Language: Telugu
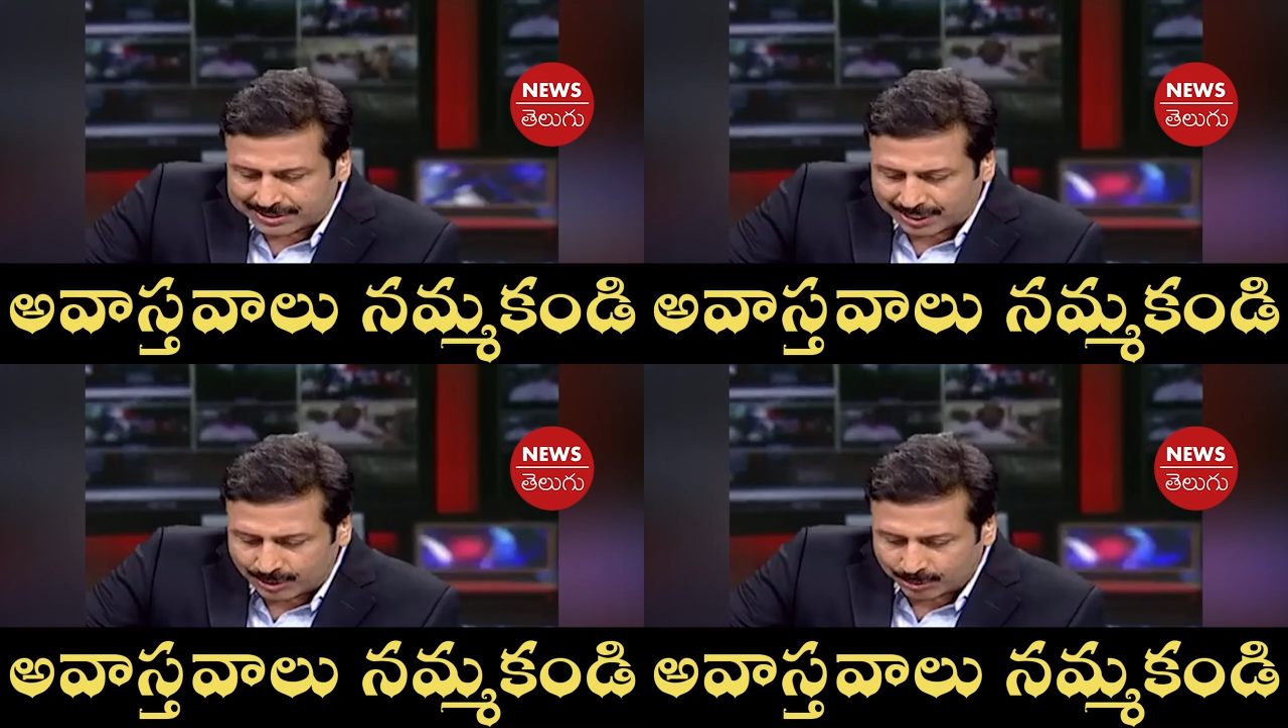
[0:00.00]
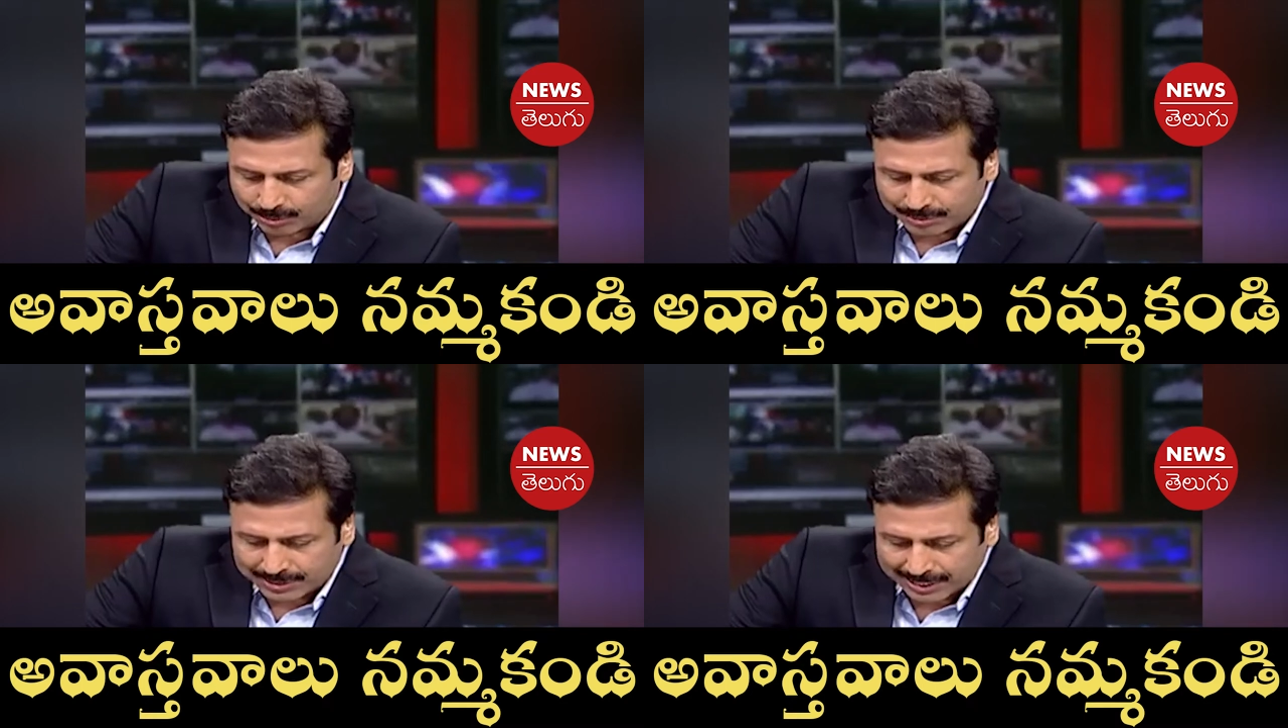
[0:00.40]
వార్తలు
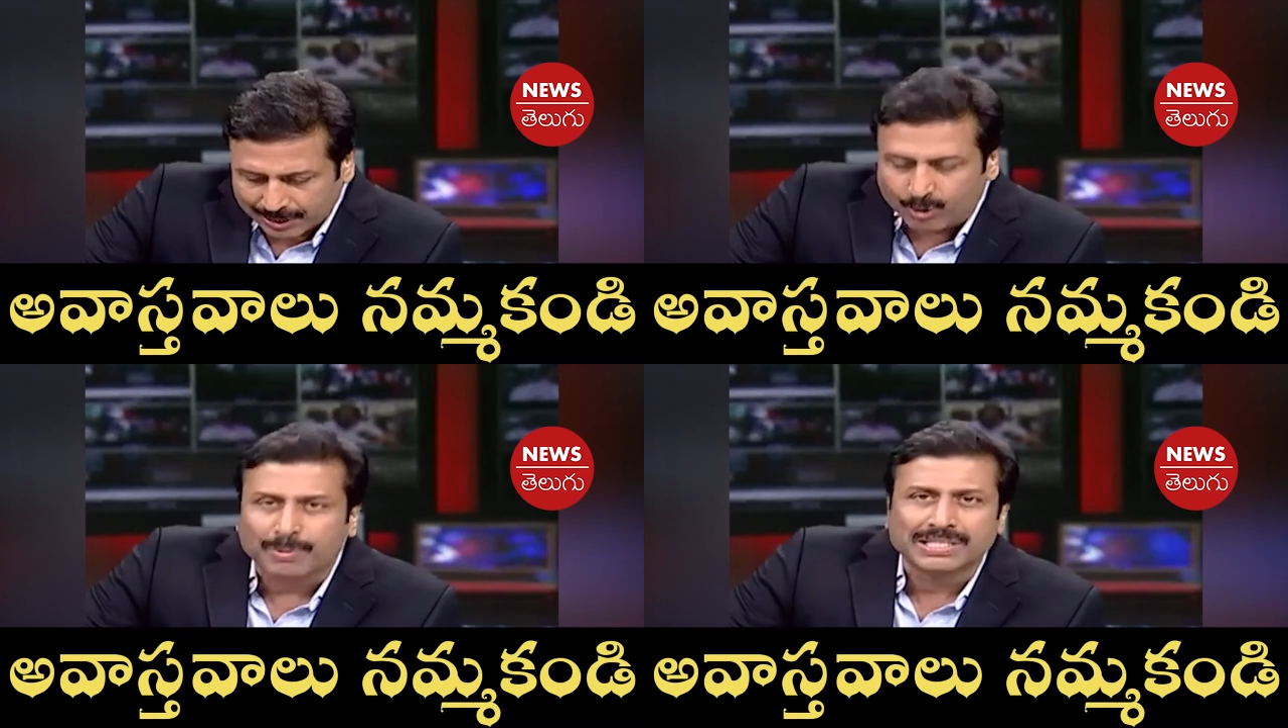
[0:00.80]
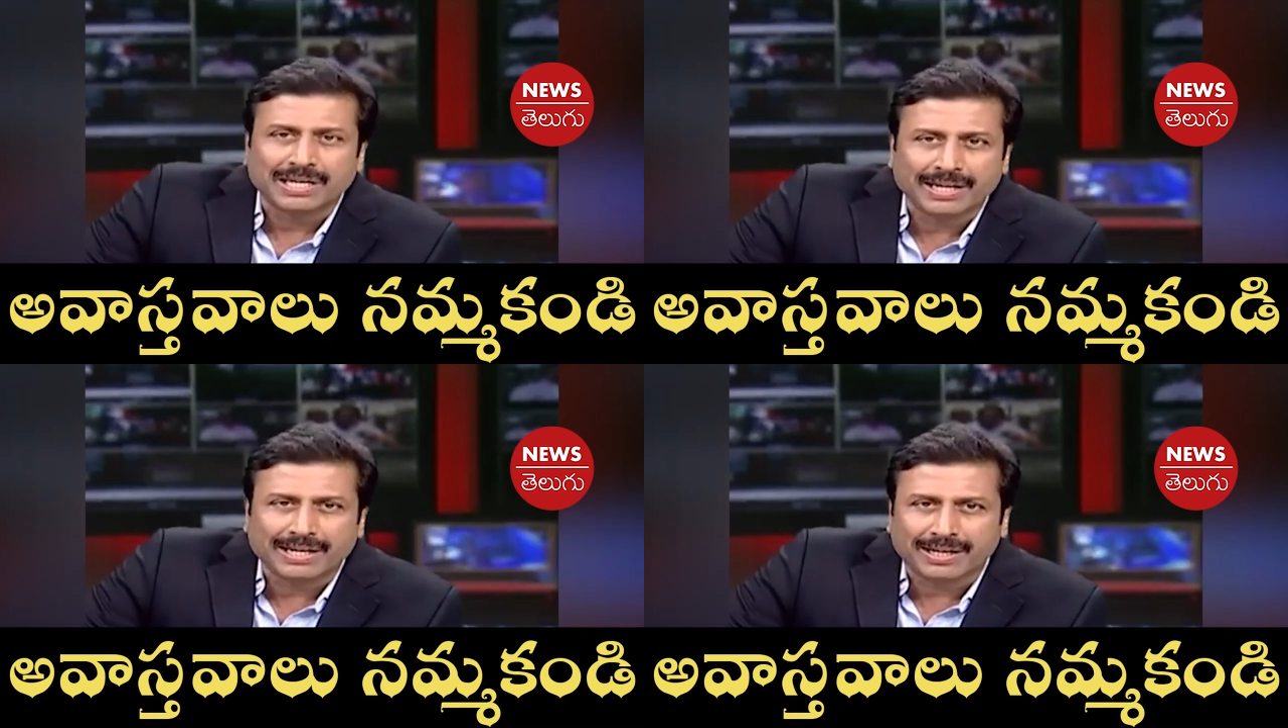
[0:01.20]
తెలుగు
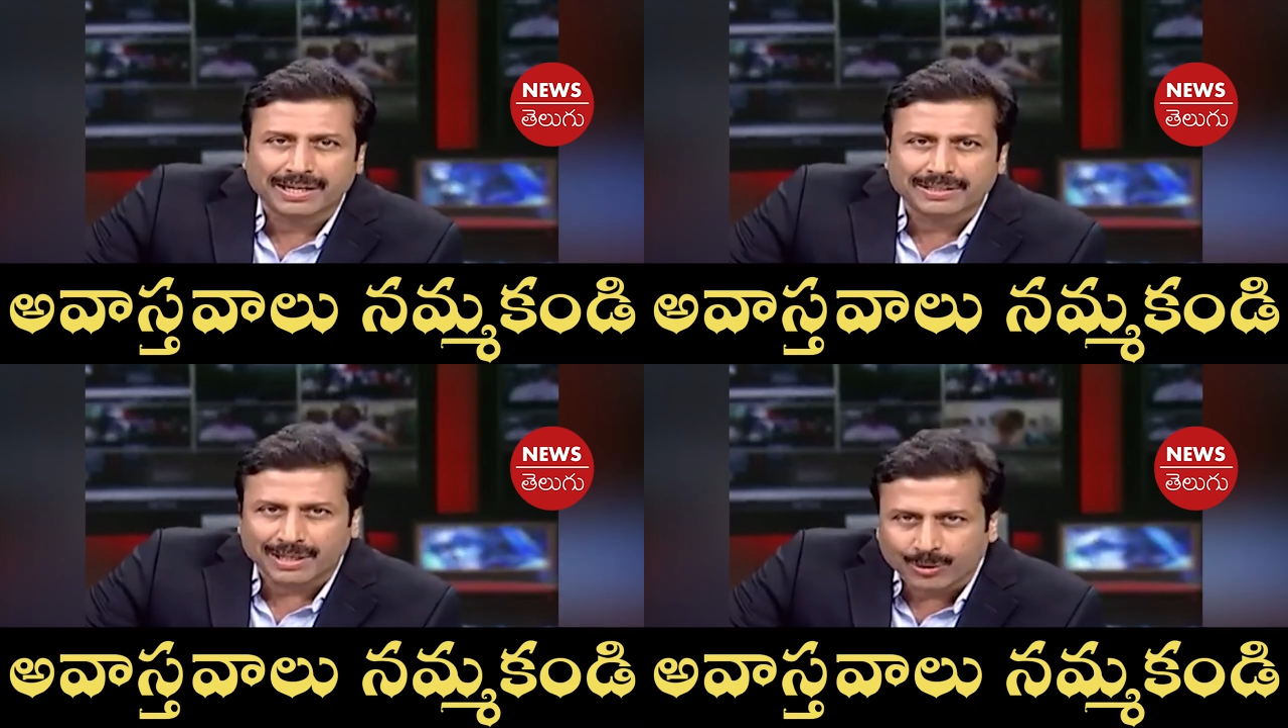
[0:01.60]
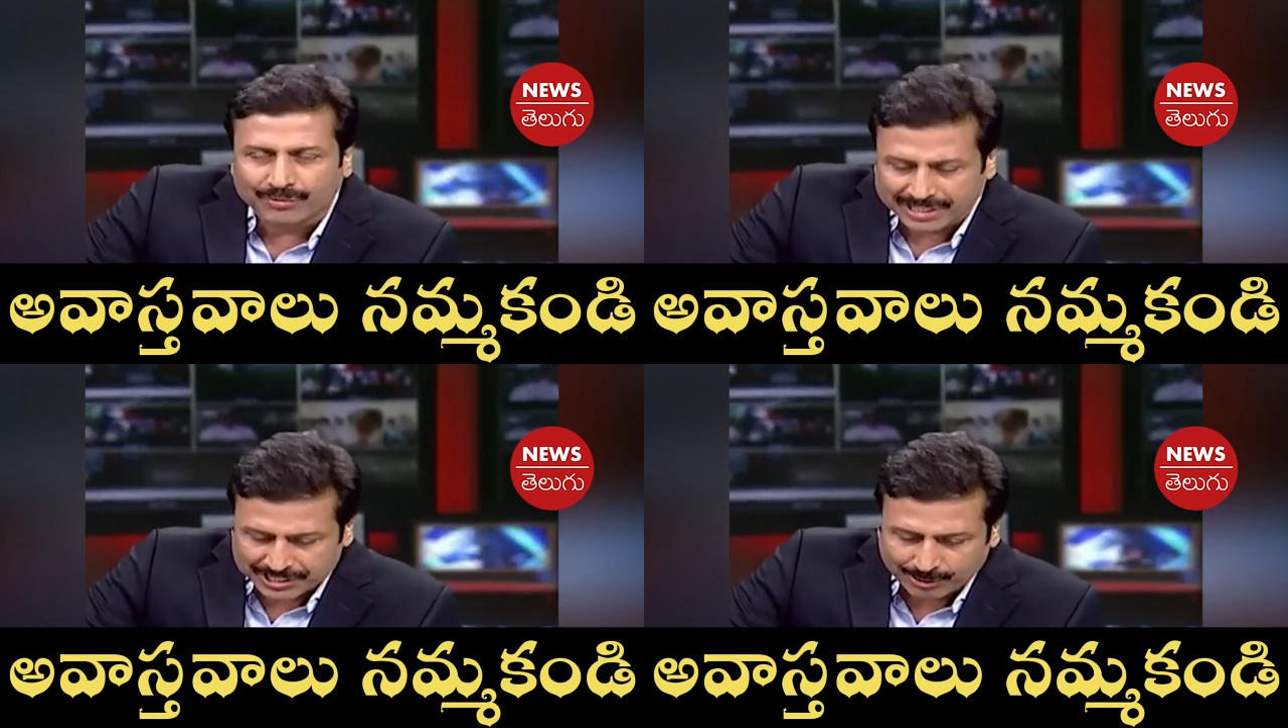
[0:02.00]
ప్రజానీకాన్ని తెలుగు
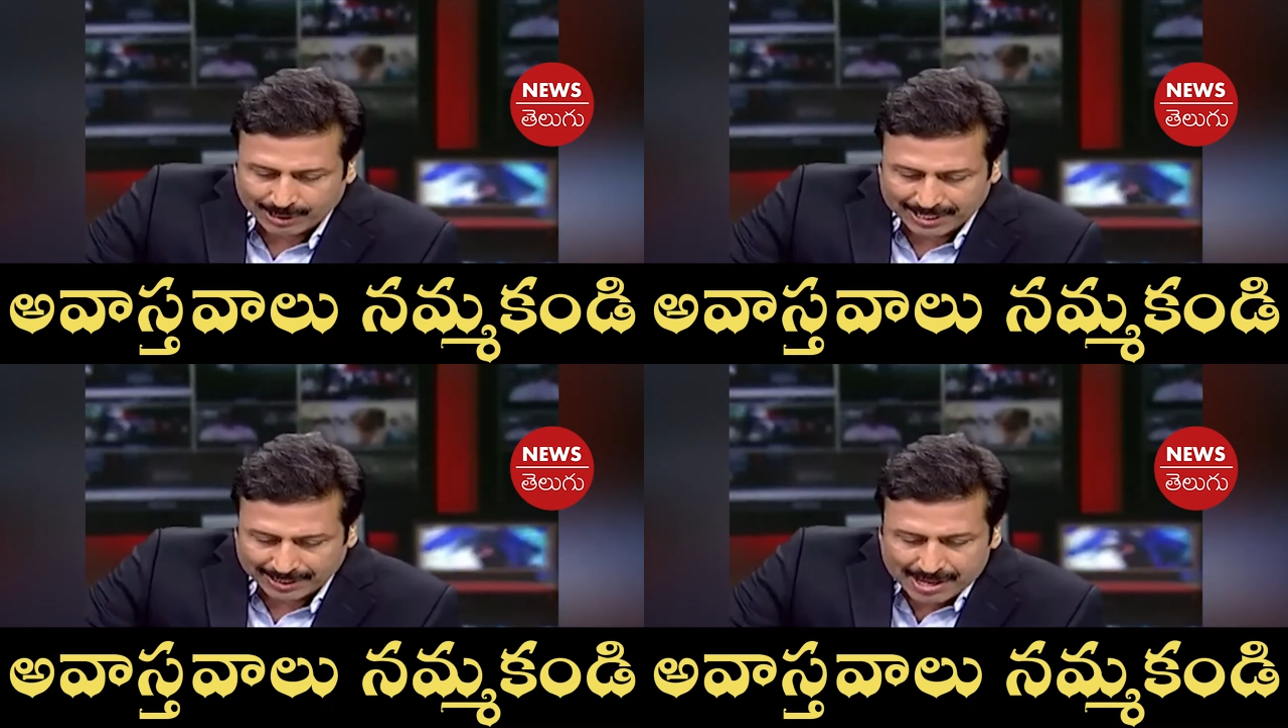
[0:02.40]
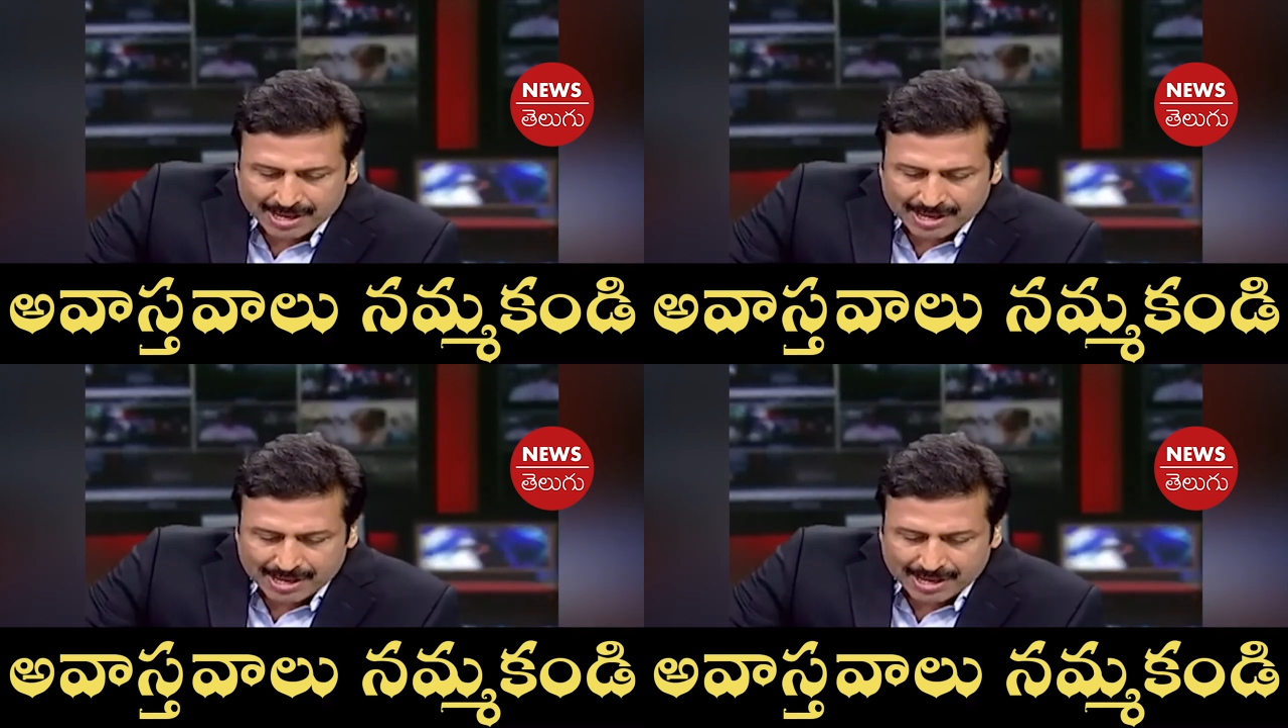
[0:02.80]
వీక్షకుల్ని